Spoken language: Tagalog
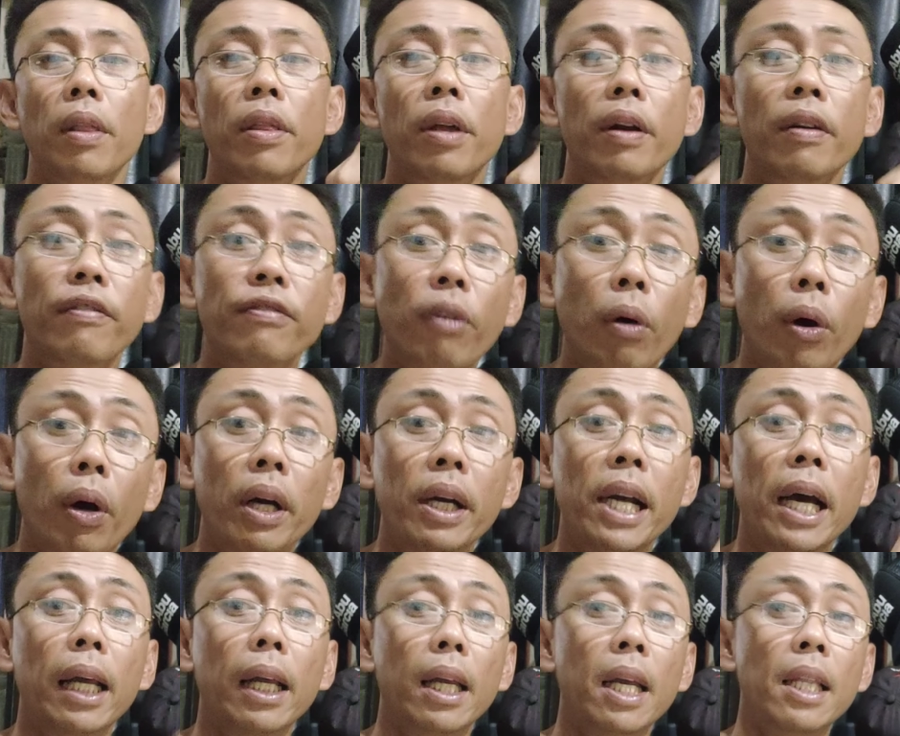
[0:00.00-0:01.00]

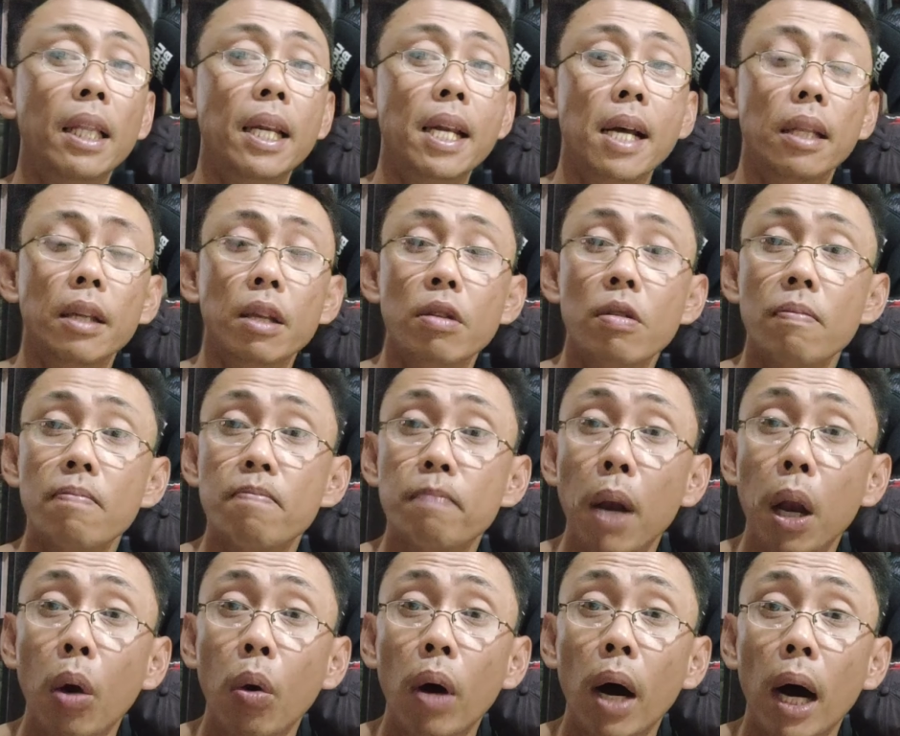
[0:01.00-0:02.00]
Therefore, nakikita natin yung
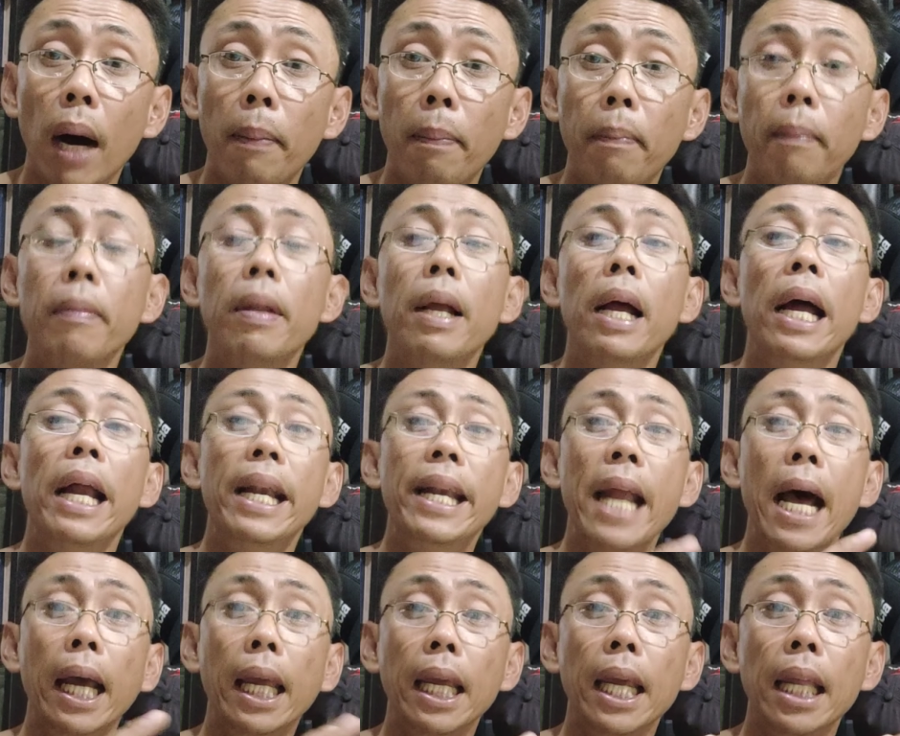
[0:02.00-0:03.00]
blow up,
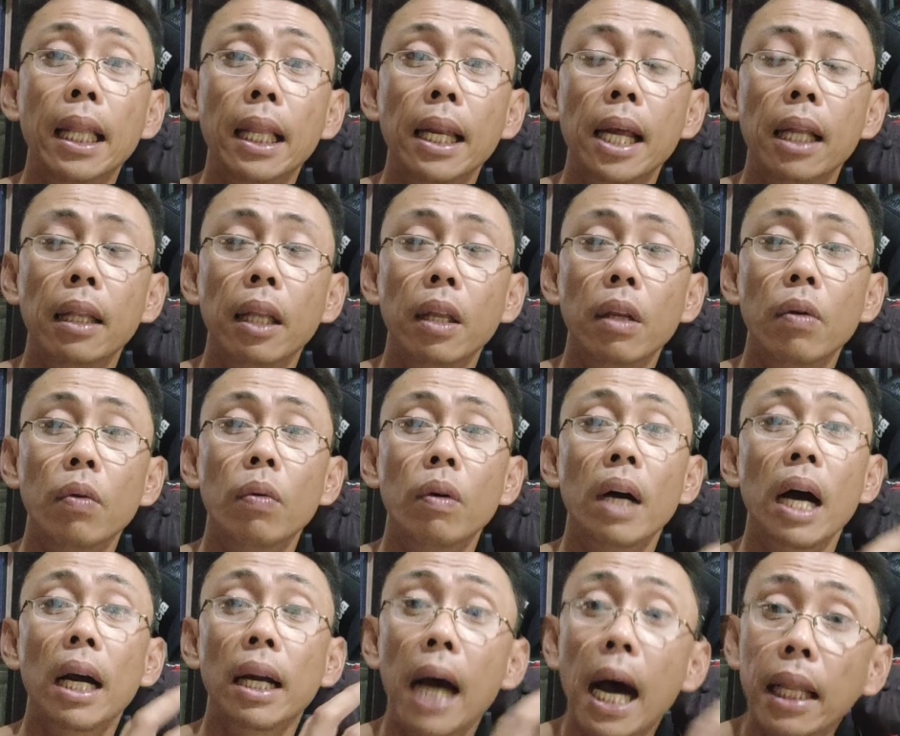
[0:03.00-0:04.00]
nakikita natin yung
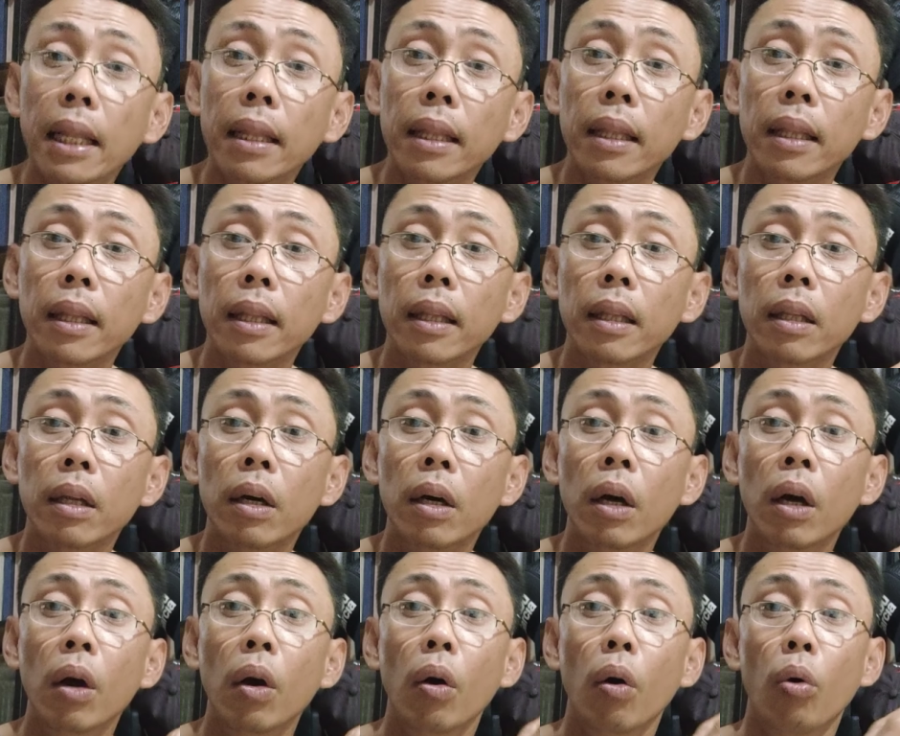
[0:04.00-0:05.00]
kagat,
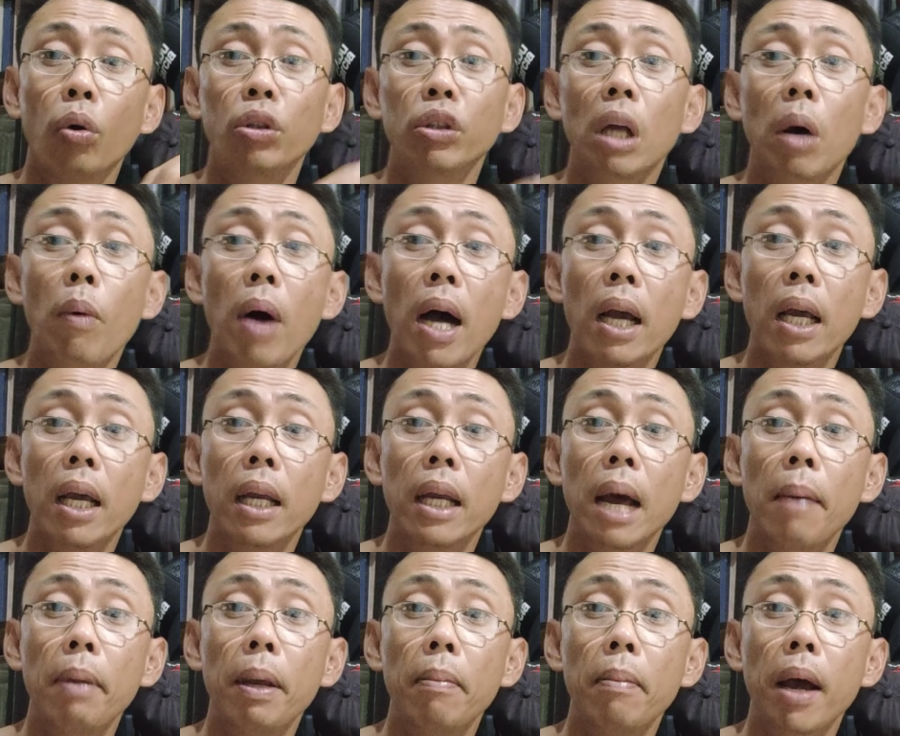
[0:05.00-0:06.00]
o kung
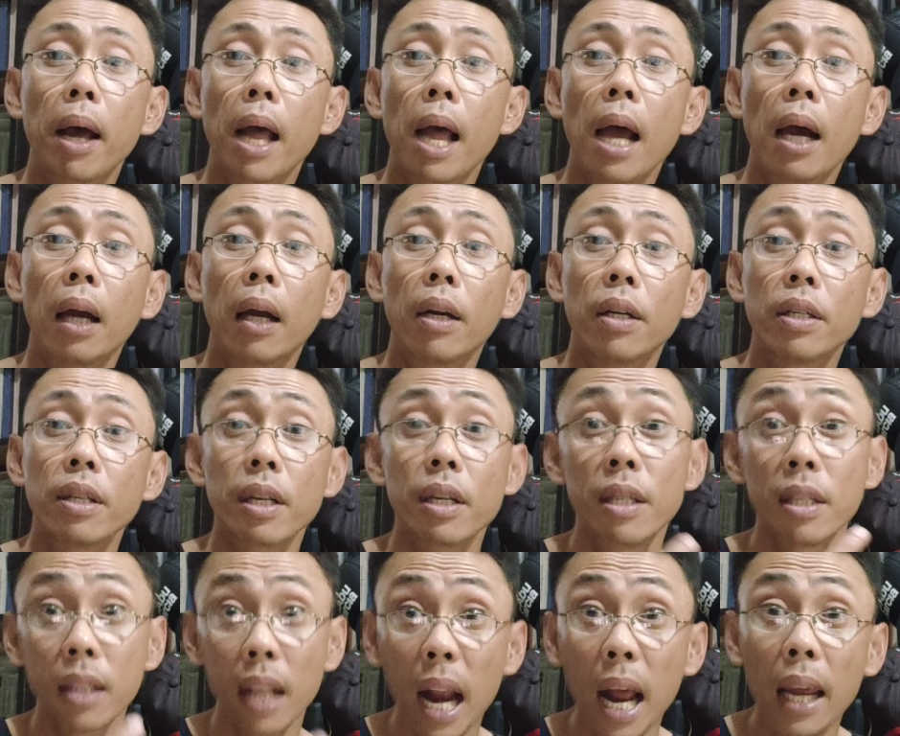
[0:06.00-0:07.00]
tawagin naming mga anglers,
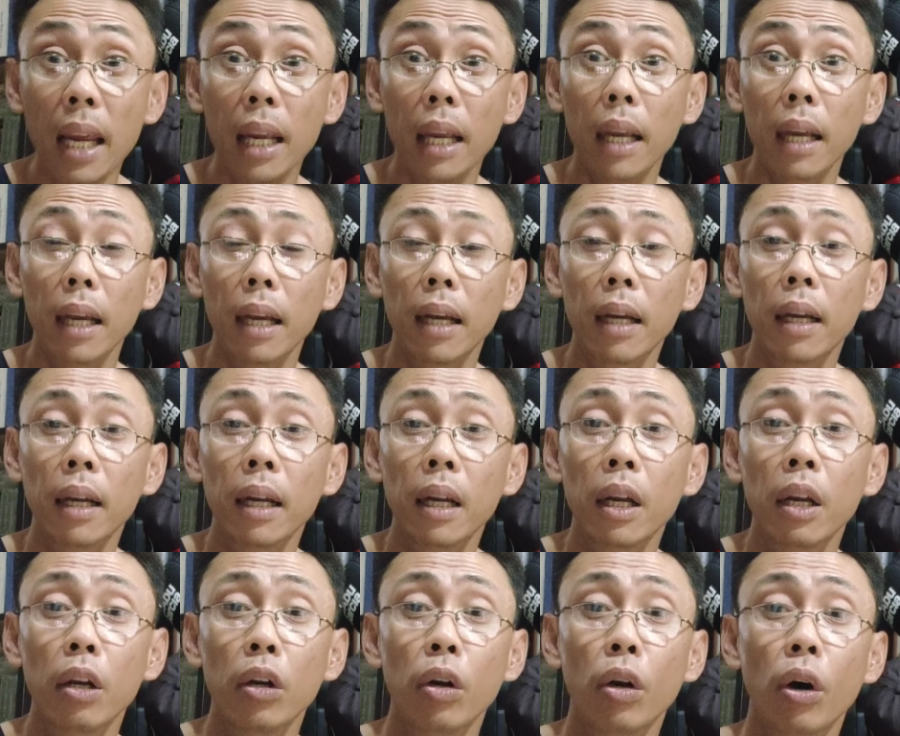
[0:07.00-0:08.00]
strike,
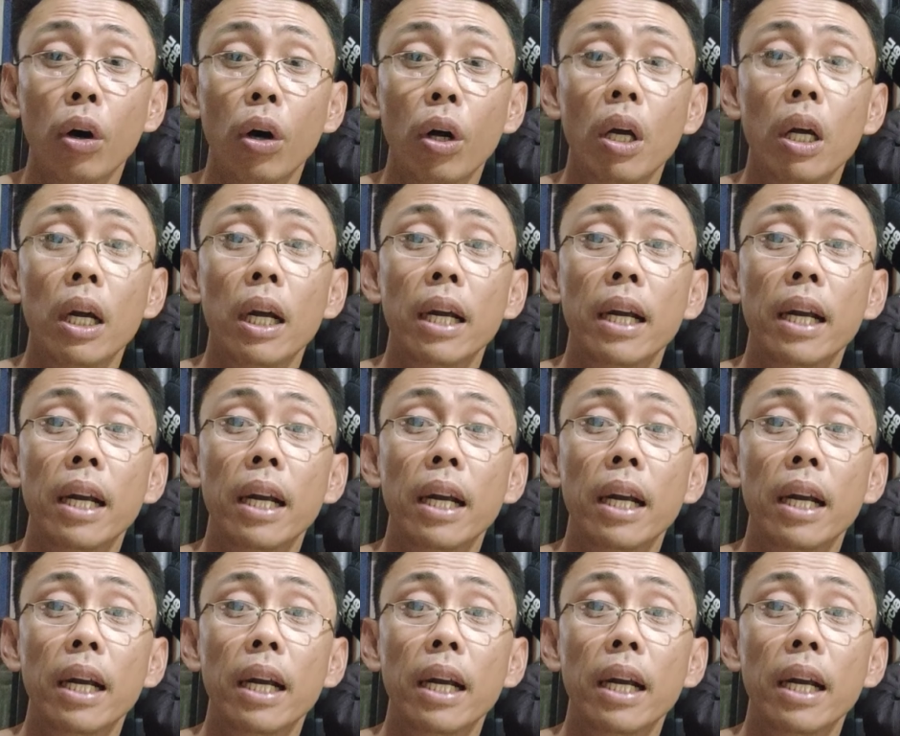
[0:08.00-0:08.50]
no?